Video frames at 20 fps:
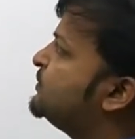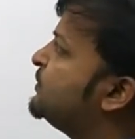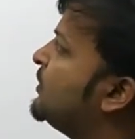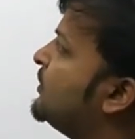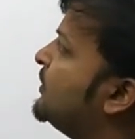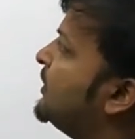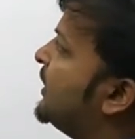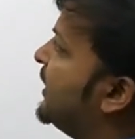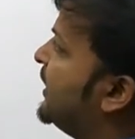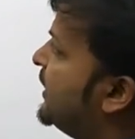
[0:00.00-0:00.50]

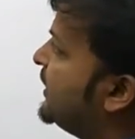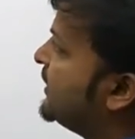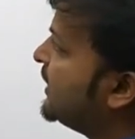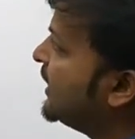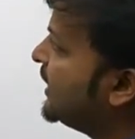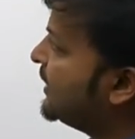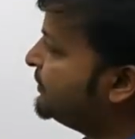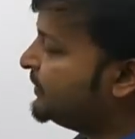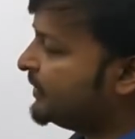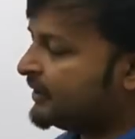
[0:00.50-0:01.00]
प्लॉट एक
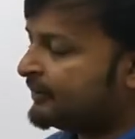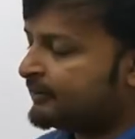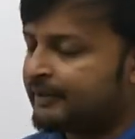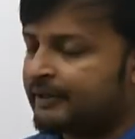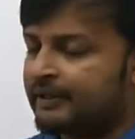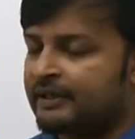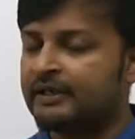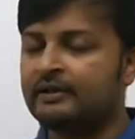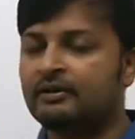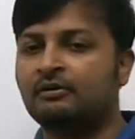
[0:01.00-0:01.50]
अपने
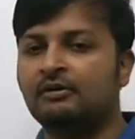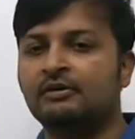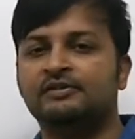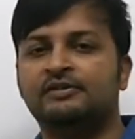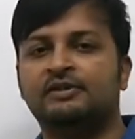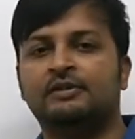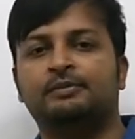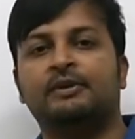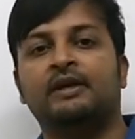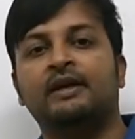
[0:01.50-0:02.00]
में
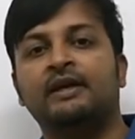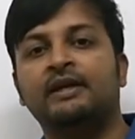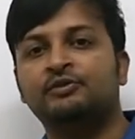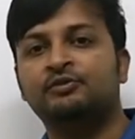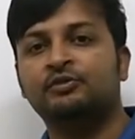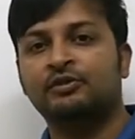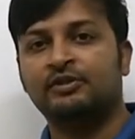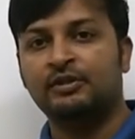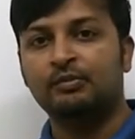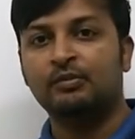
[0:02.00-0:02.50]
कॉन्सेप्ट है
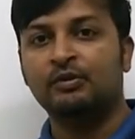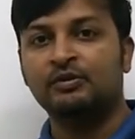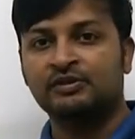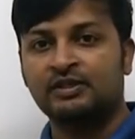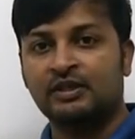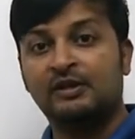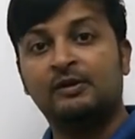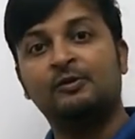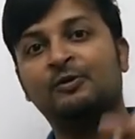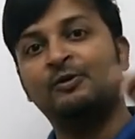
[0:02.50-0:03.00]
जो कि बहुत
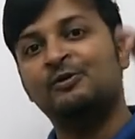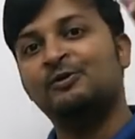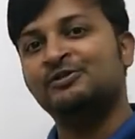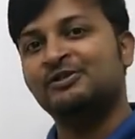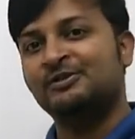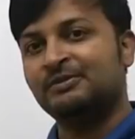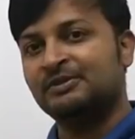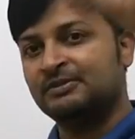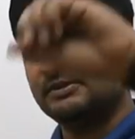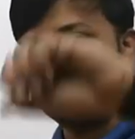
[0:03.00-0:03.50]
सारे लोगों को
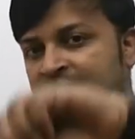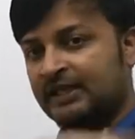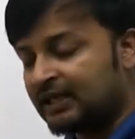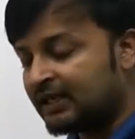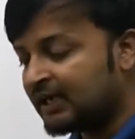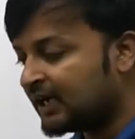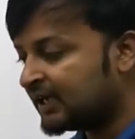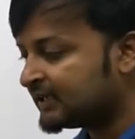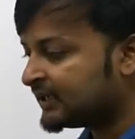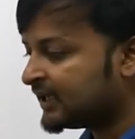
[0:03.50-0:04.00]
समझ में नहीं
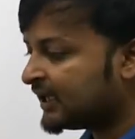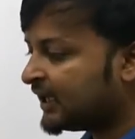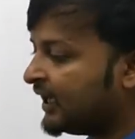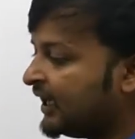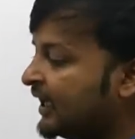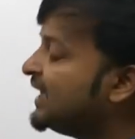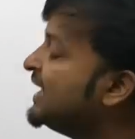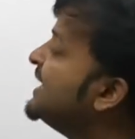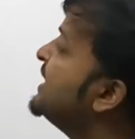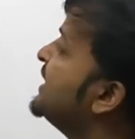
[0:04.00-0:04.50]
आता है
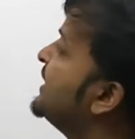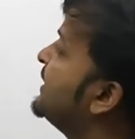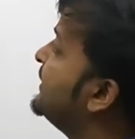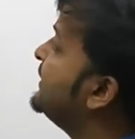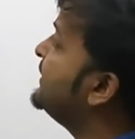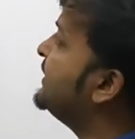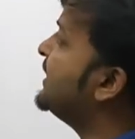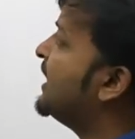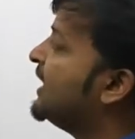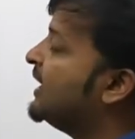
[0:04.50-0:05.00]

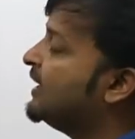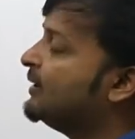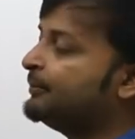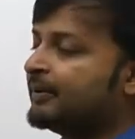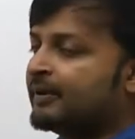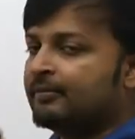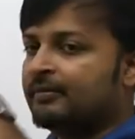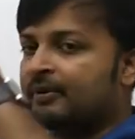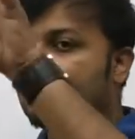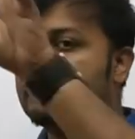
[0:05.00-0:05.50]
यहाँ पे
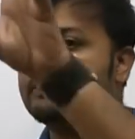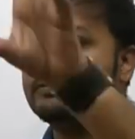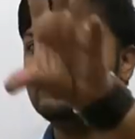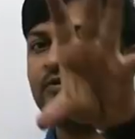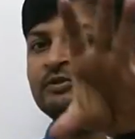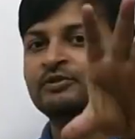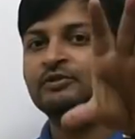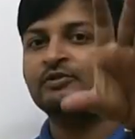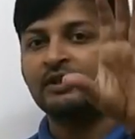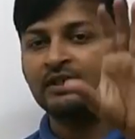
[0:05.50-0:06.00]
मैं आपको
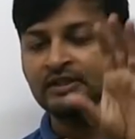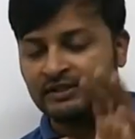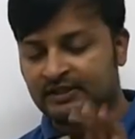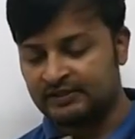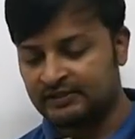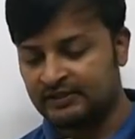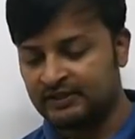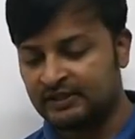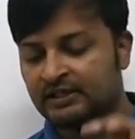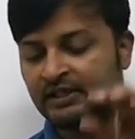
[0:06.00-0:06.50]
इसको अच्छे
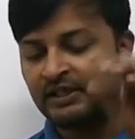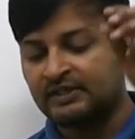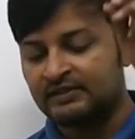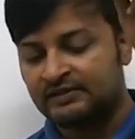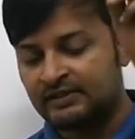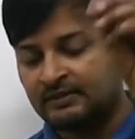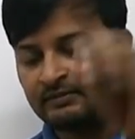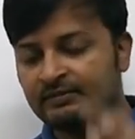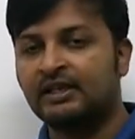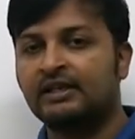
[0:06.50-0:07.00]
से
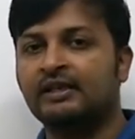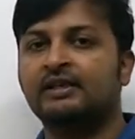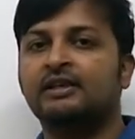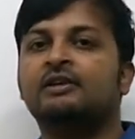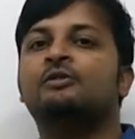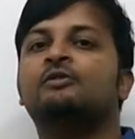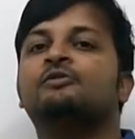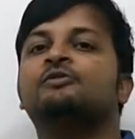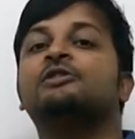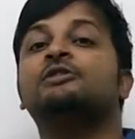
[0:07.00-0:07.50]
समझाने की
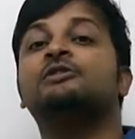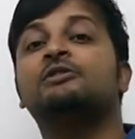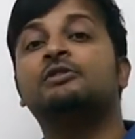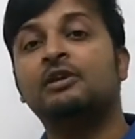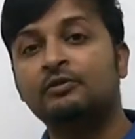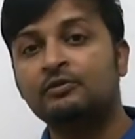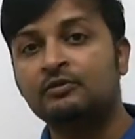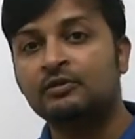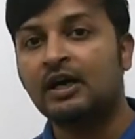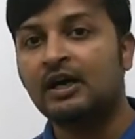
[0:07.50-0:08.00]
कोशिश
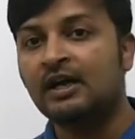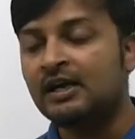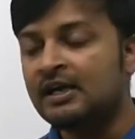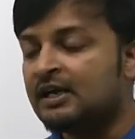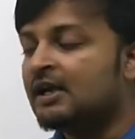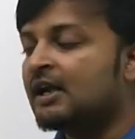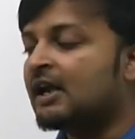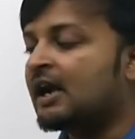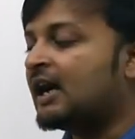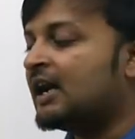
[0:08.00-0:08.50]
करूंगा
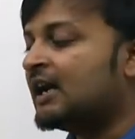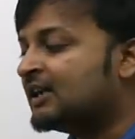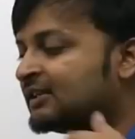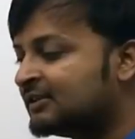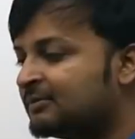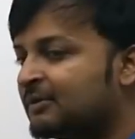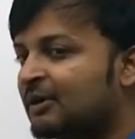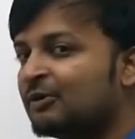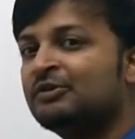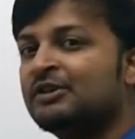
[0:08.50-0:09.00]
आई हैव द
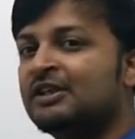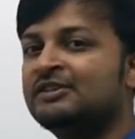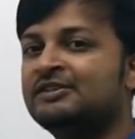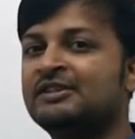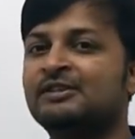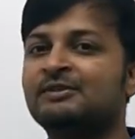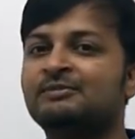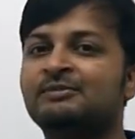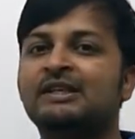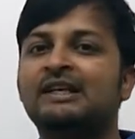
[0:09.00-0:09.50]

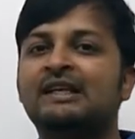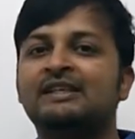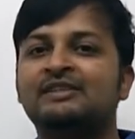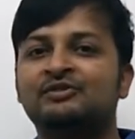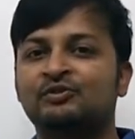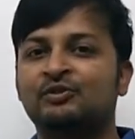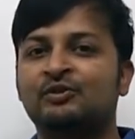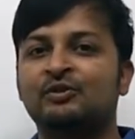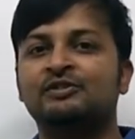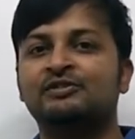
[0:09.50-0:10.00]
बाउंडेशन ऑफ द क्रेश
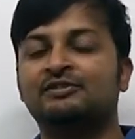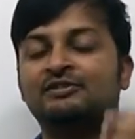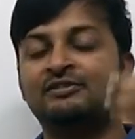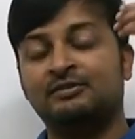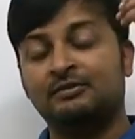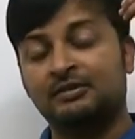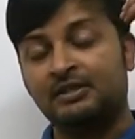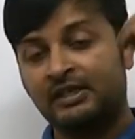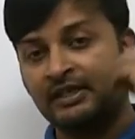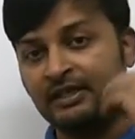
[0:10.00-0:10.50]
कोर्स
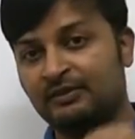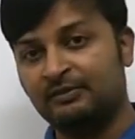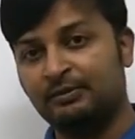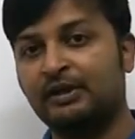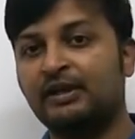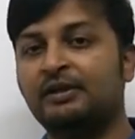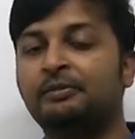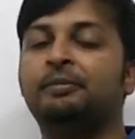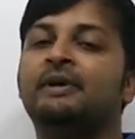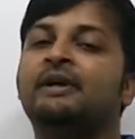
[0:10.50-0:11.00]
लेकिन
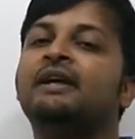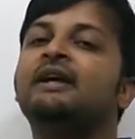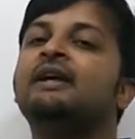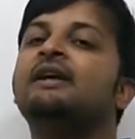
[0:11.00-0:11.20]
फिर भी